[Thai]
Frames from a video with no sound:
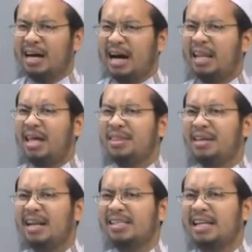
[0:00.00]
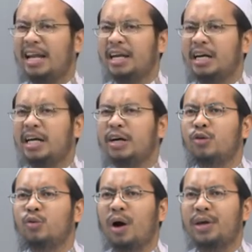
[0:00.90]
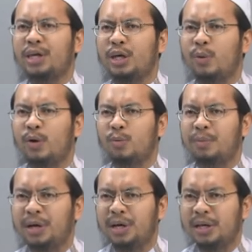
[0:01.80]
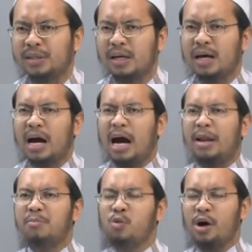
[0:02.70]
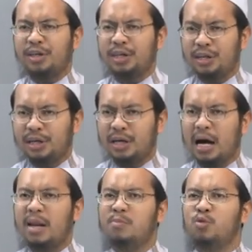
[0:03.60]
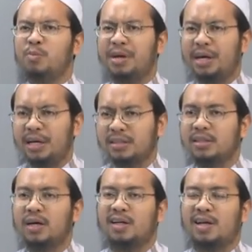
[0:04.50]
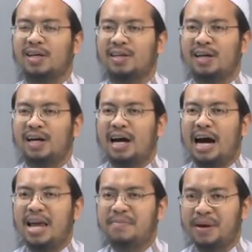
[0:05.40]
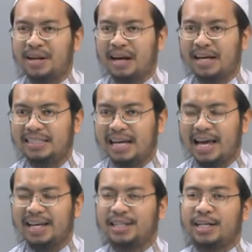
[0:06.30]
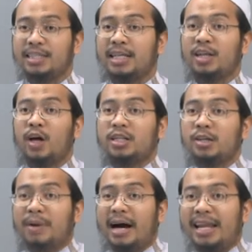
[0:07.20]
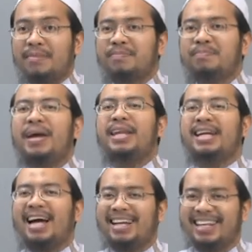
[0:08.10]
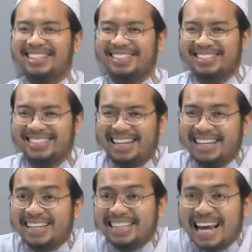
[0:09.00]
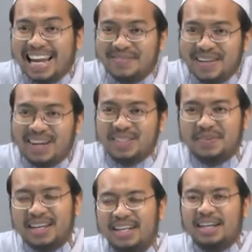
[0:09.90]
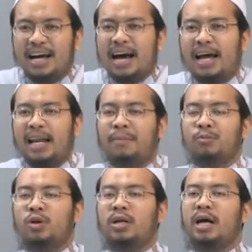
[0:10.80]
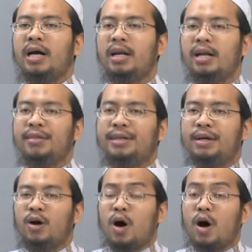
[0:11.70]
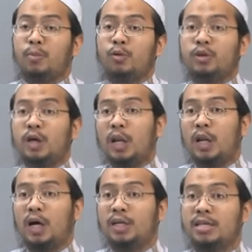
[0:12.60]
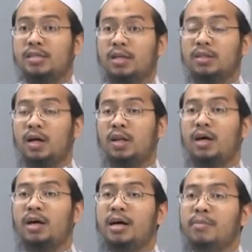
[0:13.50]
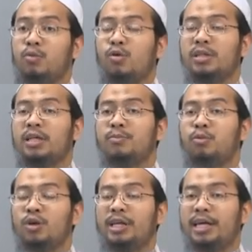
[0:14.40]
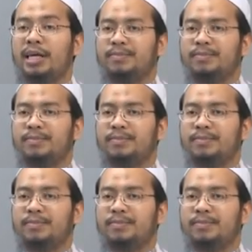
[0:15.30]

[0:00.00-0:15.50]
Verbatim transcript: อัลลอฮีลักษณะหนึ่งคือยุฮยีวายุมิดอัลมุฮยีอัลมูมิดคืออัลลอฮ์ให้เป็นให้ตายตื่นนอนขึ้นมาเนี่ยเป็นอีกครั้งหนึ่งหลังจากที่ตายเล็กไปแล้วใช่ไหมอัลฮัมดุลิลลาฮิลลาดีขอขอบคุณต่อละสรรเสริญต่อละผู้ที่ผู้ที่